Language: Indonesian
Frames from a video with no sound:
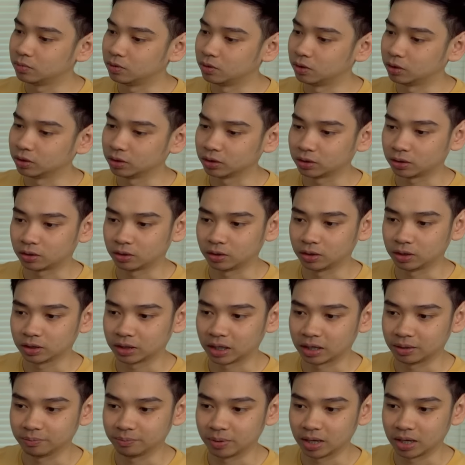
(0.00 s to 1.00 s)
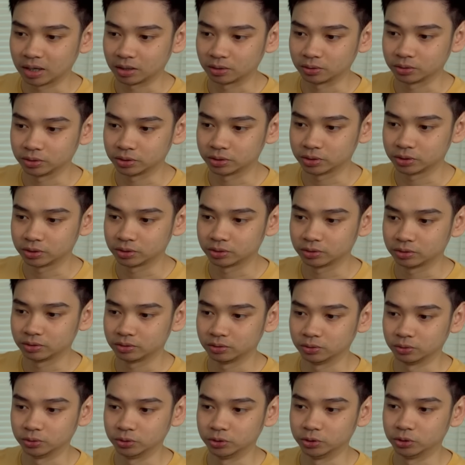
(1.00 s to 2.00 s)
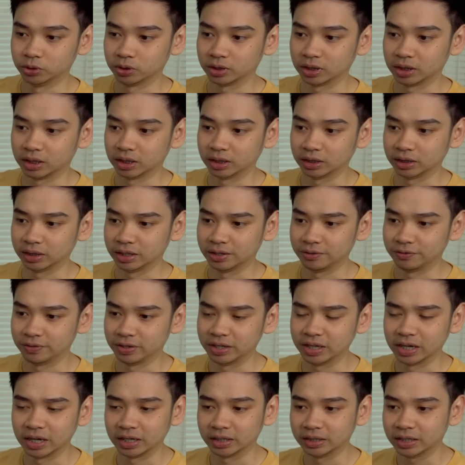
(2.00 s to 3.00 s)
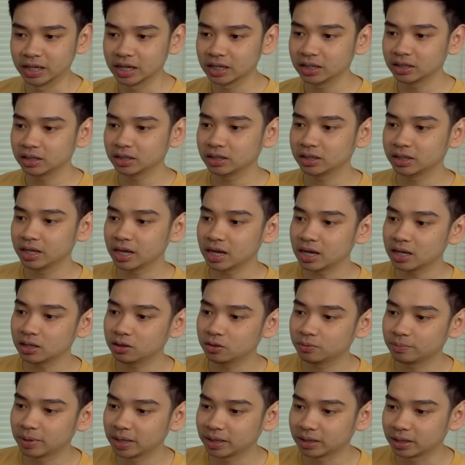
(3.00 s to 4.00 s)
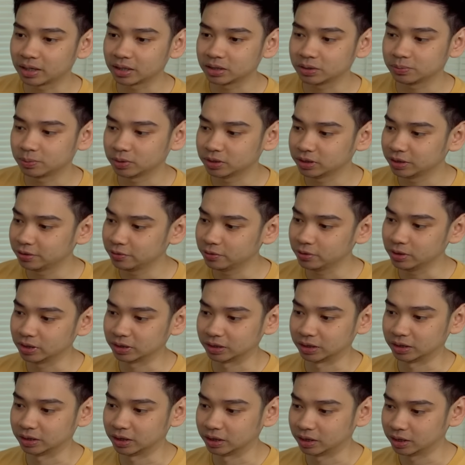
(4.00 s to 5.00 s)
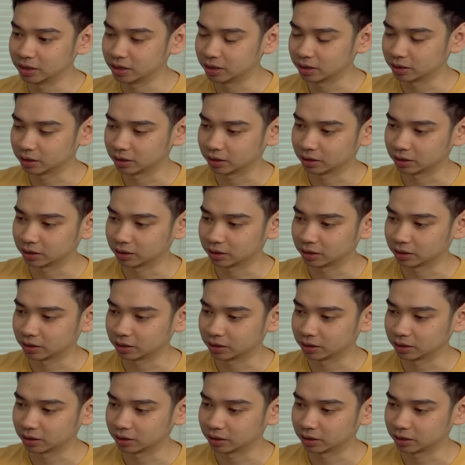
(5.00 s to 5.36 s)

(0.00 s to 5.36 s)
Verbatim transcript: ngontrol tanpa harus nunjuk ke TV-nya. Dan dia lumayan responsif juga sih, jadi